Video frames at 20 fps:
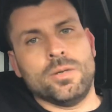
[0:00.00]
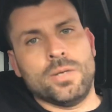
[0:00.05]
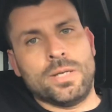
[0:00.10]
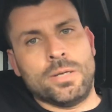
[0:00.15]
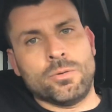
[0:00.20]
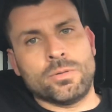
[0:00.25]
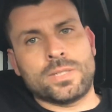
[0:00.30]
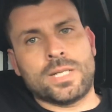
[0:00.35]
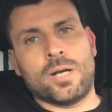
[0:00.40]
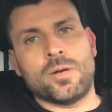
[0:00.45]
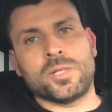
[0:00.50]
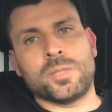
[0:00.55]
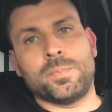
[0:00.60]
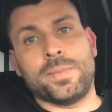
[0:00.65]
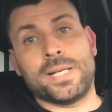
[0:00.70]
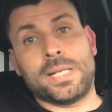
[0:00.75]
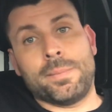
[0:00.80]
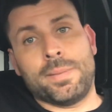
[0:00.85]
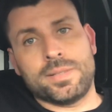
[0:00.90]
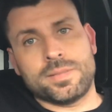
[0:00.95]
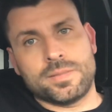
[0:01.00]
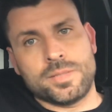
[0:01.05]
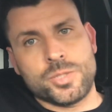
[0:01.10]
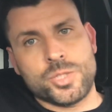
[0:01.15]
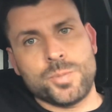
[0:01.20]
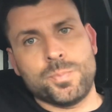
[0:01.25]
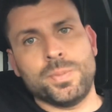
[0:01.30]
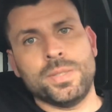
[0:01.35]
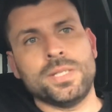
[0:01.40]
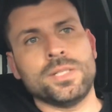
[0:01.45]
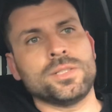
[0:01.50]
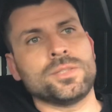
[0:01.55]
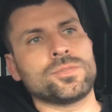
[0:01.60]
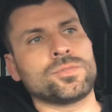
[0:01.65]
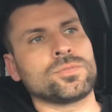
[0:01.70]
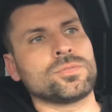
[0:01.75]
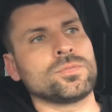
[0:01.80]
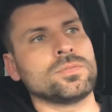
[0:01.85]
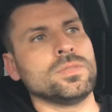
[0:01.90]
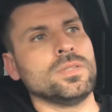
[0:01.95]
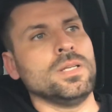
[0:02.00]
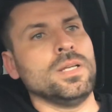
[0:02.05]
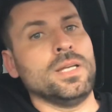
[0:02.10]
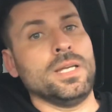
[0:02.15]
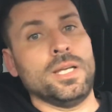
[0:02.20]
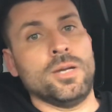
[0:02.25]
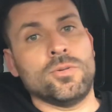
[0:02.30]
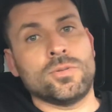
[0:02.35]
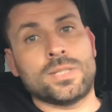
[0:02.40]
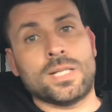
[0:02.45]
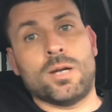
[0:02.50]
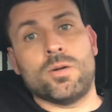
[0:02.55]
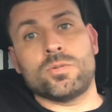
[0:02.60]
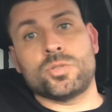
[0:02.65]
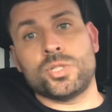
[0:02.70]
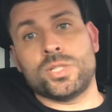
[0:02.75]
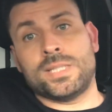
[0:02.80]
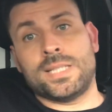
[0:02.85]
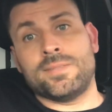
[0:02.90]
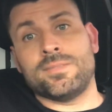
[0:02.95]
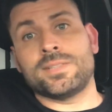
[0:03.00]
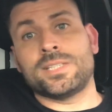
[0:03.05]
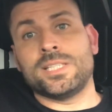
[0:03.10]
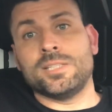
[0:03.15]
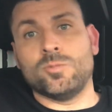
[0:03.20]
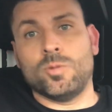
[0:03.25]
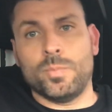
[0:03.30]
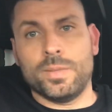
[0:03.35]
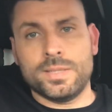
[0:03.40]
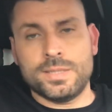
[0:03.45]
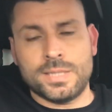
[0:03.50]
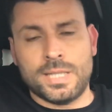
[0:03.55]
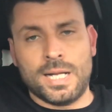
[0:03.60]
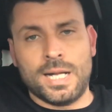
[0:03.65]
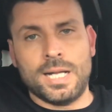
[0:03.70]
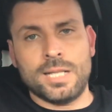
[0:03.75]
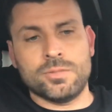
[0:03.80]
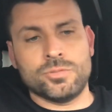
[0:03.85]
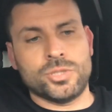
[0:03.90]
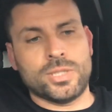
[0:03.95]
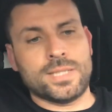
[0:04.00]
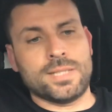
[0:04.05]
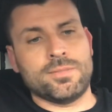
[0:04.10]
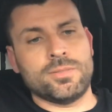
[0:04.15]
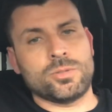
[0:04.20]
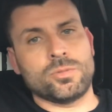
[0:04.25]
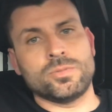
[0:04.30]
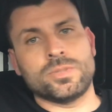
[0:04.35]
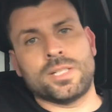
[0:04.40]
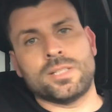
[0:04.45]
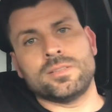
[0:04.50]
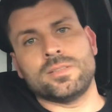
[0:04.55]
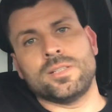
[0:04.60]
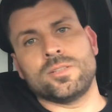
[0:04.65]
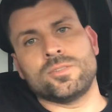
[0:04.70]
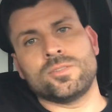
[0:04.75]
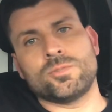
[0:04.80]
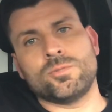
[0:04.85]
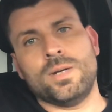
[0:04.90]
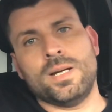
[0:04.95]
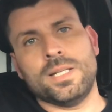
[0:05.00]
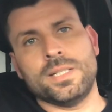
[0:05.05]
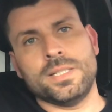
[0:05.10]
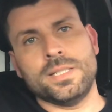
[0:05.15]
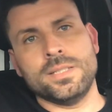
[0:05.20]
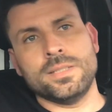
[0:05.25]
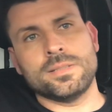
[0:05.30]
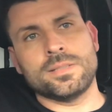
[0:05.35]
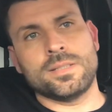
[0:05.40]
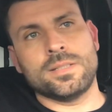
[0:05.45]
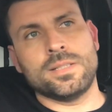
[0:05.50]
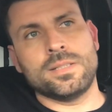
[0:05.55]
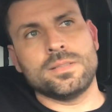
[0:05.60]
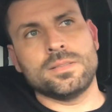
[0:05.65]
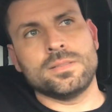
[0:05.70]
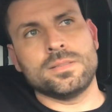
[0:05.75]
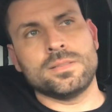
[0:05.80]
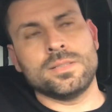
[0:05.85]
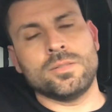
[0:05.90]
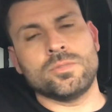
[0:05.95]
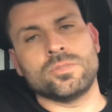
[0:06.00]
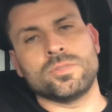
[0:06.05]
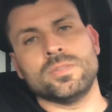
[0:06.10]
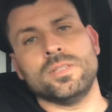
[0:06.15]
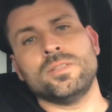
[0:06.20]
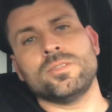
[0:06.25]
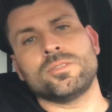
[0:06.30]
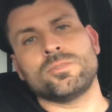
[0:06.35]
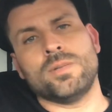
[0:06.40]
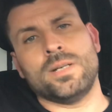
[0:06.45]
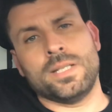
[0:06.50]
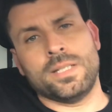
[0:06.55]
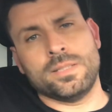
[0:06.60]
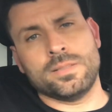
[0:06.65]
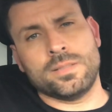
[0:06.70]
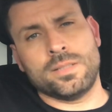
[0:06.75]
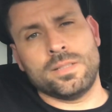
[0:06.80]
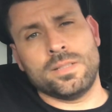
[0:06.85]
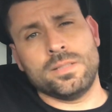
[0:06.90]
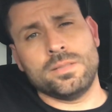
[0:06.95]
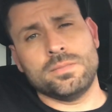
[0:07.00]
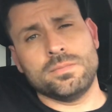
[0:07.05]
É um carro que pega bastante peso, é um carro que já estava quilometrado, já estava com 340, né? Não, 240, né?